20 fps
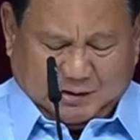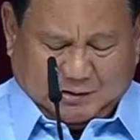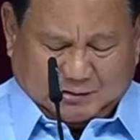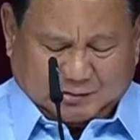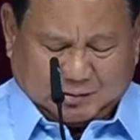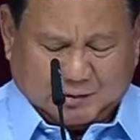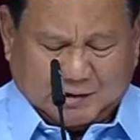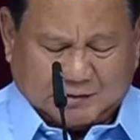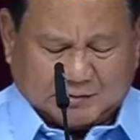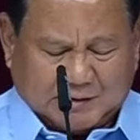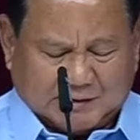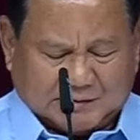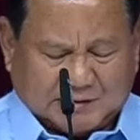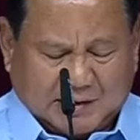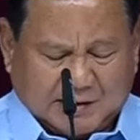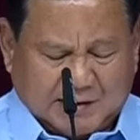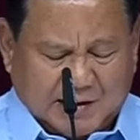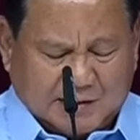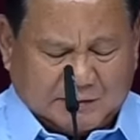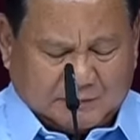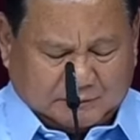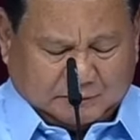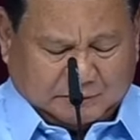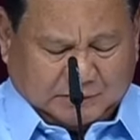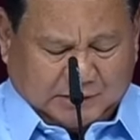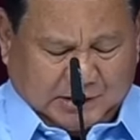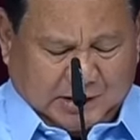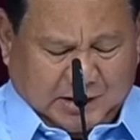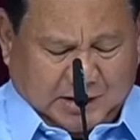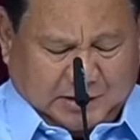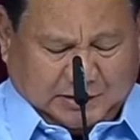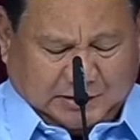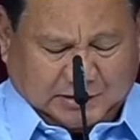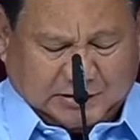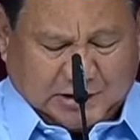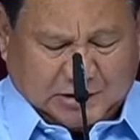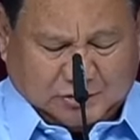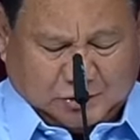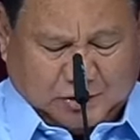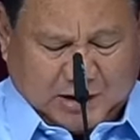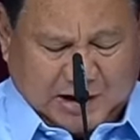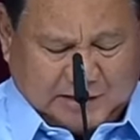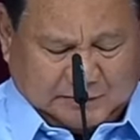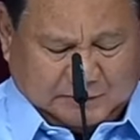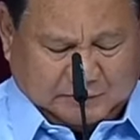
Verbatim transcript: Saudara-saudara sekalian, kita juga